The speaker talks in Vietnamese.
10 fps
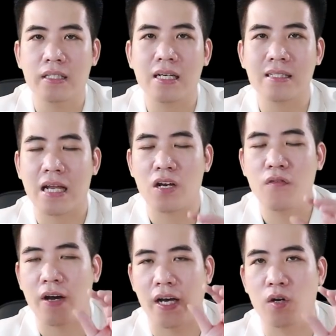chắc chắn nó
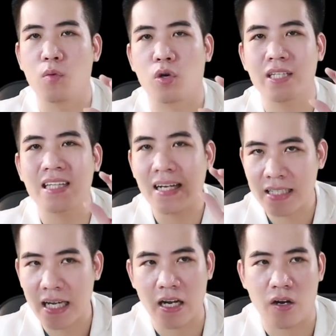phải có một cái tác
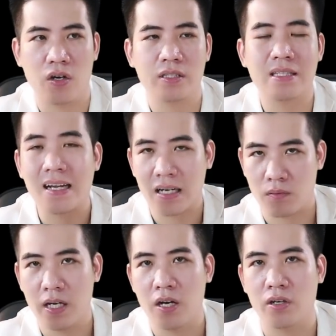nhân nào đó tác
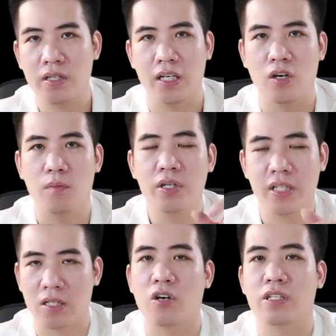động đến nó thì nó mới có
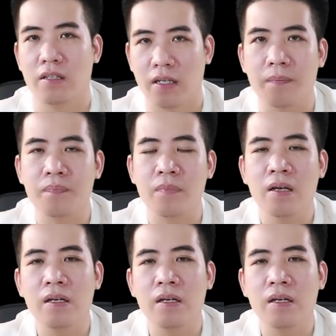thể to ra được